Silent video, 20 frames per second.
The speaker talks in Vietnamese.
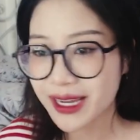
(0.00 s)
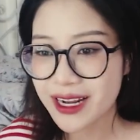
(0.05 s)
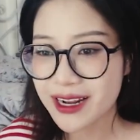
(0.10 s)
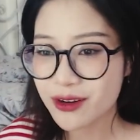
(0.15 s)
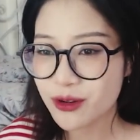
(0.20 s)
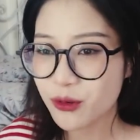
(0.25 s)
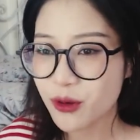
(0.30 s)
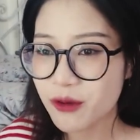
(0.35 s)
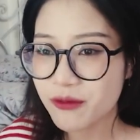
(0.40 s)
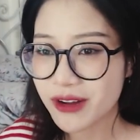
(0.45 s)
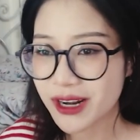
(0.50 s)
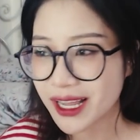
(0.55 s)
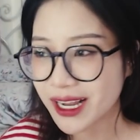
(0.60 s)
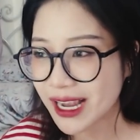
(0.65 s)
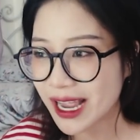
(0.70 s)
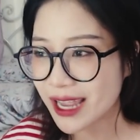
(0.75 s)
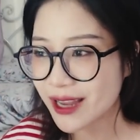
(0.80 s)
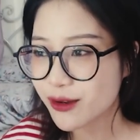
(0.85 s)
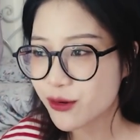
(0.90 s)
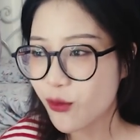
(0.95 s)
đấy nó không phải là
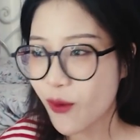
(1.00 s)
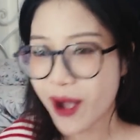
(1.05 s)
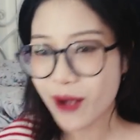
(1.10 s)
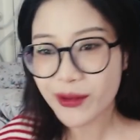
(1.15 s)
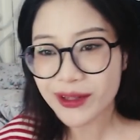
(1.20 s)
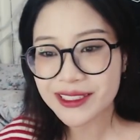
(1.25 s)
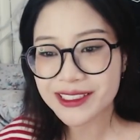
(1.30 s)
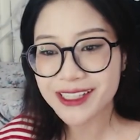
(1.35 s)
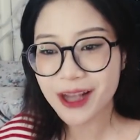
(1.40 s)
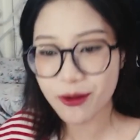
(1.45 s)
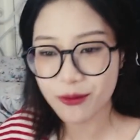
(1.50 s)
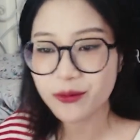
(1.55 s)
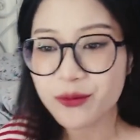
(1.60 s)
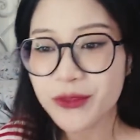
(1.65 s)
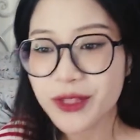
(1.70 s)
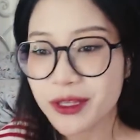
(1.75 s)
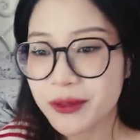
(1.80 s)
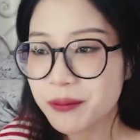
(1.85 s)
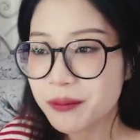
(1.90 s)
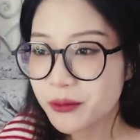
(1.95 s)
cái quá quan trọng
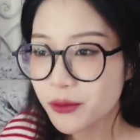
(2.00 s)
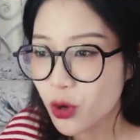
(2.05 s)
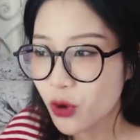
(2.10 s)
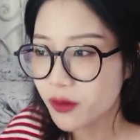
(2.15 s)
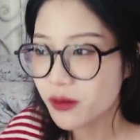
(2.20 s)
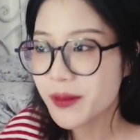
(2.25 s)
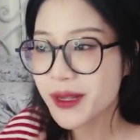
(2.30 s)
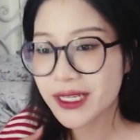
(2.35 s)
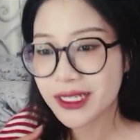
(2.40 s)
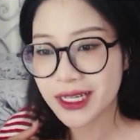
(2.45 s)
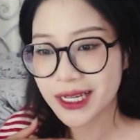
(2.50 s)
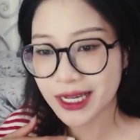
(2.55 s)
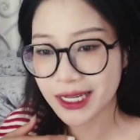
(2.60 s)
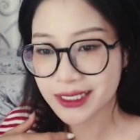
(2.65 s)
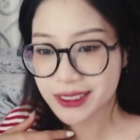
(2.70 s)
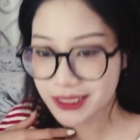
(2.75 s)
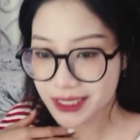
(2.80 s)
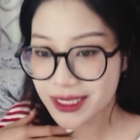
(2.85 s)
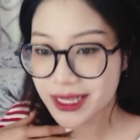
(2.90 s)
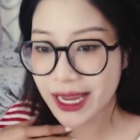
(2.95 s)
cái đối với mình là
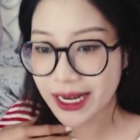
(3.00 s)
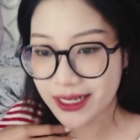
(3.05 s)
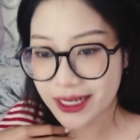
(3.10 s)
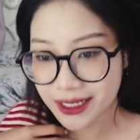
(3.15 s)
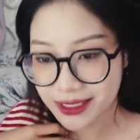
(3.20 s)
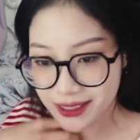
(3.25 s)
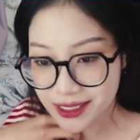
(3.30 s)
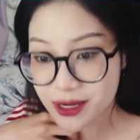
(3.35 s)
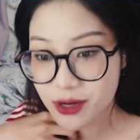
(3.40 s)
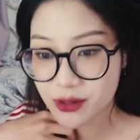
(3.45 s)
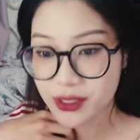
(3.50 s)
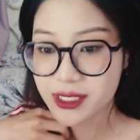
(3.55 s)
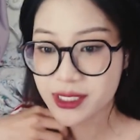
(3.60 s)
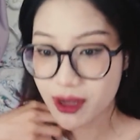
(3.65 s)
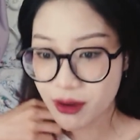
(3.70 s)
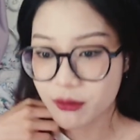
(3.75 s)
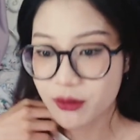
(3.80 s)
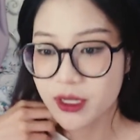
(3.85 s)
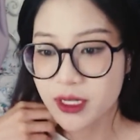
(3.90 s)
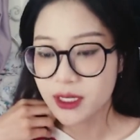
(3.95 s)
cái chân thành là cái rất là quan
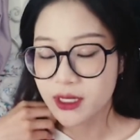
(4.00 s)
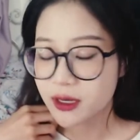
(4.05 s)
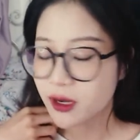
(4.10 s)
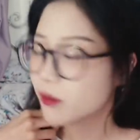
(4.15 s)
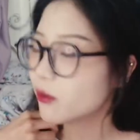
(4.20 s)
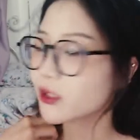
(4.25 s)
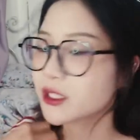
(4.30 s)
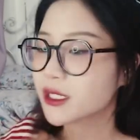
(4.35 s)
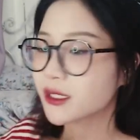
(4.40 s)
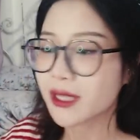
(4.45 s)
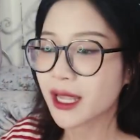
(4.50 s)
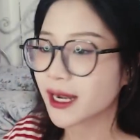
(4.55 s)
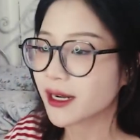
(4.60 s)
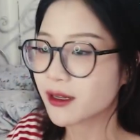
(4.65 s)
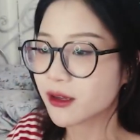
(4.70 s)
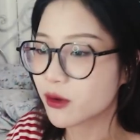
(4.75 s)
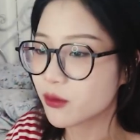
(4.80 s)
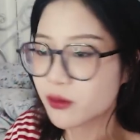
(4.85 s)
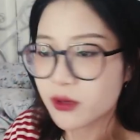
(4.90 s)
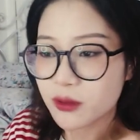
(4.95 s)
trọng không có chân thành
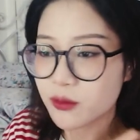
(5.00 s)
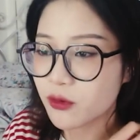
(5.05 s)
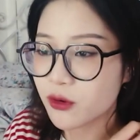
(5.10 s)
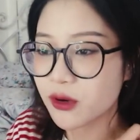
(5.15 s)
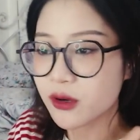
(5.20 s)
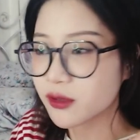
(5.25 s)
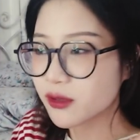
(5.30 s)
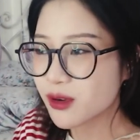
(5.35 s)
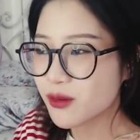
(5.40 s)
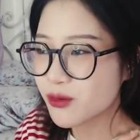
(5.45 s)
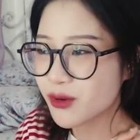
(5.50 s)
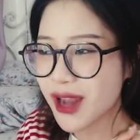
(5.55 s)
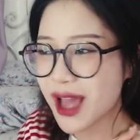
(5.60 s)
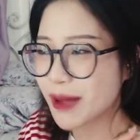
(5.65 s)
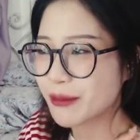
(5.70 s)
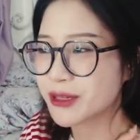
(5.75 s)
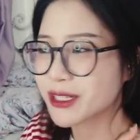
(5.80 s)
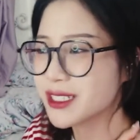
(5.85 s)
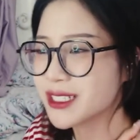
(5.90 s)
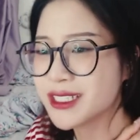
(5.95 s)
thì không không có không có
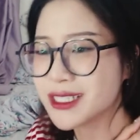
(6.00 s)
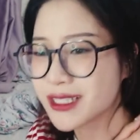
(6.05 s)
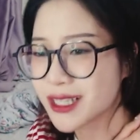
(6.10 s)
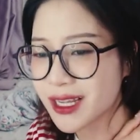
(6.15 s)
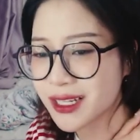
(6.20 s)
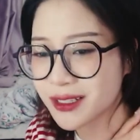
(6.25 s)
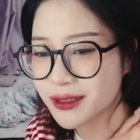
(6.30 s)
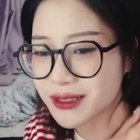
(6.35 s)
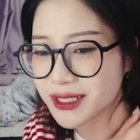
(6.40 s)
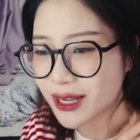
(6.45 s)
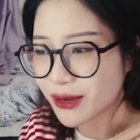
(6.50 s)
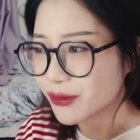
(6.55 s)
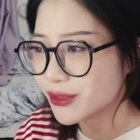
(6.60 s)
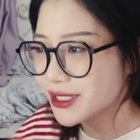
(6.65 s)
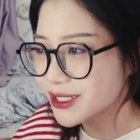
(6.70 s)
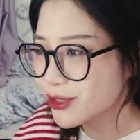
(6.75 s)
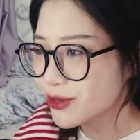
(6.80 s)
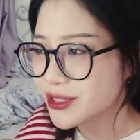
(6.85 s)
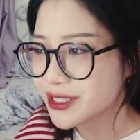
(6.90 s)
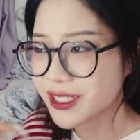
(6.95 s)
làm được cái gì hết chả có
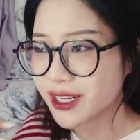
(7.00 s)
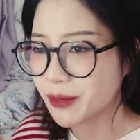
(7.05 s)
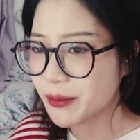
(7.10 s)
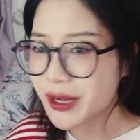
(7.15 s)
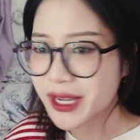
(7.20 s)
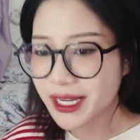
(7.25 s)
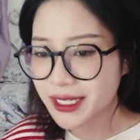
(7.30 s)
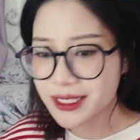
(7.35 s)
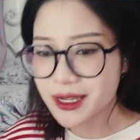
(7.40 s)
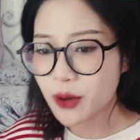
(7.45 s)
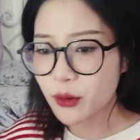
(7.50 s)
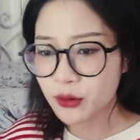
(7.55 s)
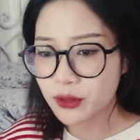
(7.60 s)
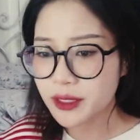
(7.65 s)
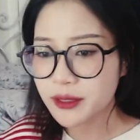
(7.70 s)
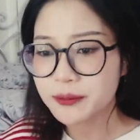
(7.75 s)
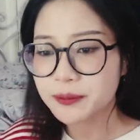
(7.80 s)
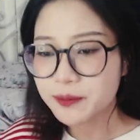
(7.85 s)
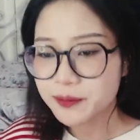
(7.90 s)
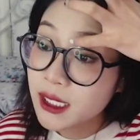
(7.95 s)
lý do gì để bên cạnh nhau
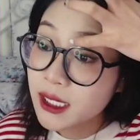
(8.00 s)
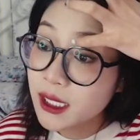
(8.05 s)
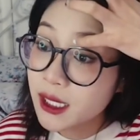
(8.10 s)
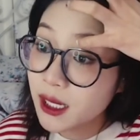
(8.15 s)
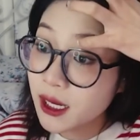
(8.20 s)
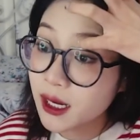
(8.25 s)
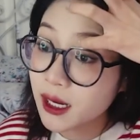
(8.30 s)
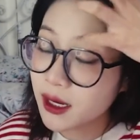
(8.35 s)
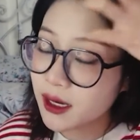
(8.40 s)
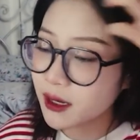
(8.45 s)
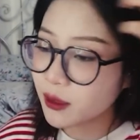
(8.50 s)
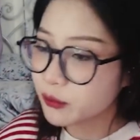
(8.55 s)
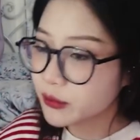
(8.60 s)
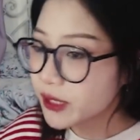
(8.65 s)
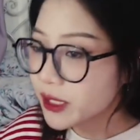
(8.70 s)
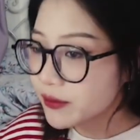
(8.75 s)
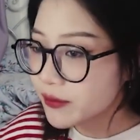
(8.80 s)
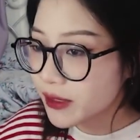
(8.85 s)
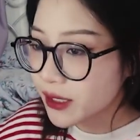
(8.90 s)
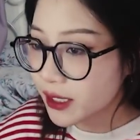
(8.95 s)
nữa à, lòng
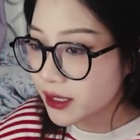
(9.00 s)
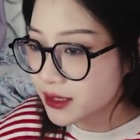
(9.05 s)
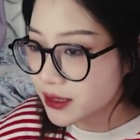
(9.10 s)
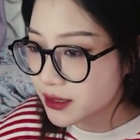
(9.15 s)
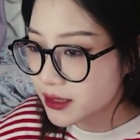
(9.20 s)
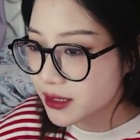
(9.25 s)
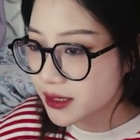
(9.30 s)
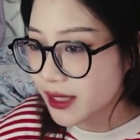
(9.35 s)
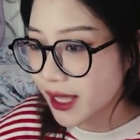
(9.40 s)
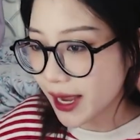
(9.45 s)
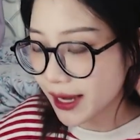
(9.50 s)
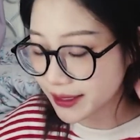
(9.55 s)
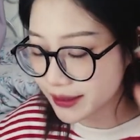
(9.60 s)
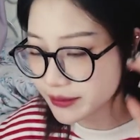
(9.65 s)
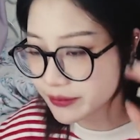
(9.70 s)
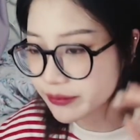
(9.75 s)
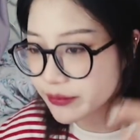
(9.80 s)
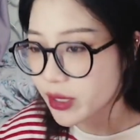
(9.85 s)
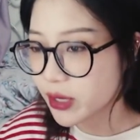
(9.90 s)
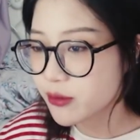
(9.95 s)
tin với cả sự chân thành
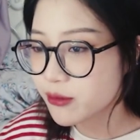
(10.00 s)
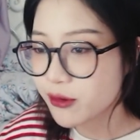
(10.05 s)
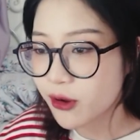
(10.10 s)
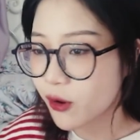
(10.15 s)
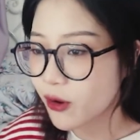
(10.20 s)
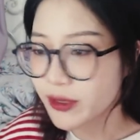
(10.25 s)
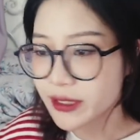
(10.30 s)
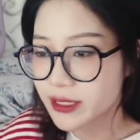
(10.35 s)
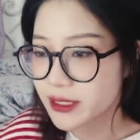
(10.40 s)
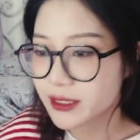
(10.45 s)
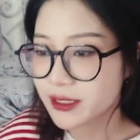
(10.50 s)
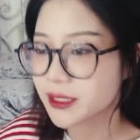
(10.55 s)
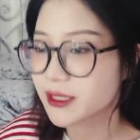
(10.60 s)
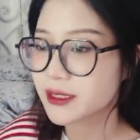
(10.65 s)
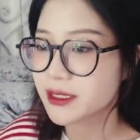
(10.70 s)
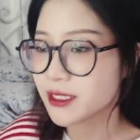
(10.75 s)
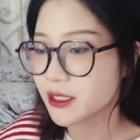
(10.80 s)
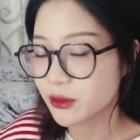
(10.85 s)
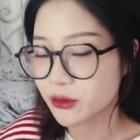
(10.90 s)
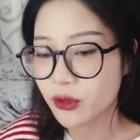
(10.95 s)
mà không có thì ờ,
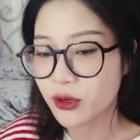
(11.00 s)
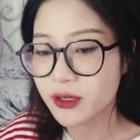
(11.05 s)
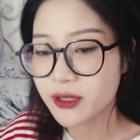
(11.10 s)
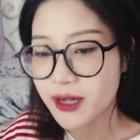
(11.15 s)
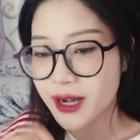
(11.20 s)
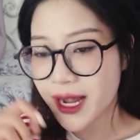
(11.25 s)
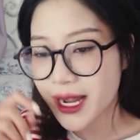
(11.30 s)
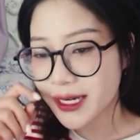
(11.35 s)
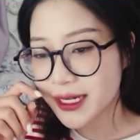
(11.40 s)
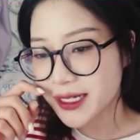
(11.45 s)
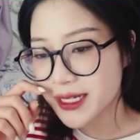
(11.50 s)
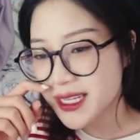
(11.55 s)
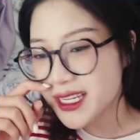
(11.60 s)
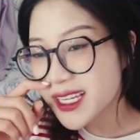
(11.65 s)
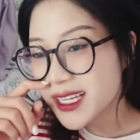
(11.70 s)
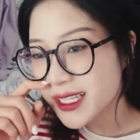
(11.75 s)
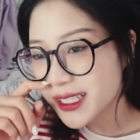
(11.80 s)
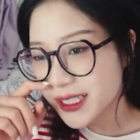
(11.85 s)
chịu thôi đường ai đấy đi